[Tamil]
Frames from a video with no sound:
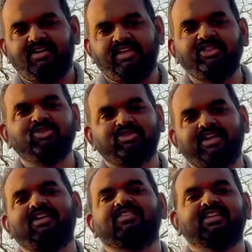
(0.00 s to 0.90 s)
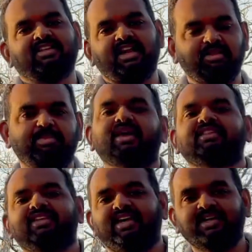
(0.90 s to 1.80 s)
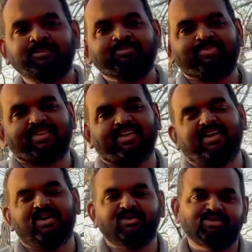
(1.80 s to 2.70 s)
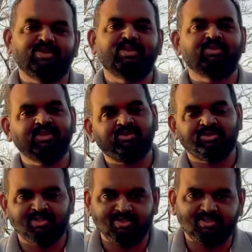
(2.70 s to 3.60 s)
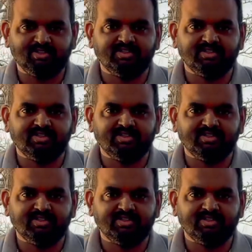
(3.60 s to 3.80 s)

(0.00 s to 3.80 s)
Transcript: எந்துஷானில் வந்ததுனால பார்த்துட்டேன் ஸோ இது வந்து கொஞ்சம்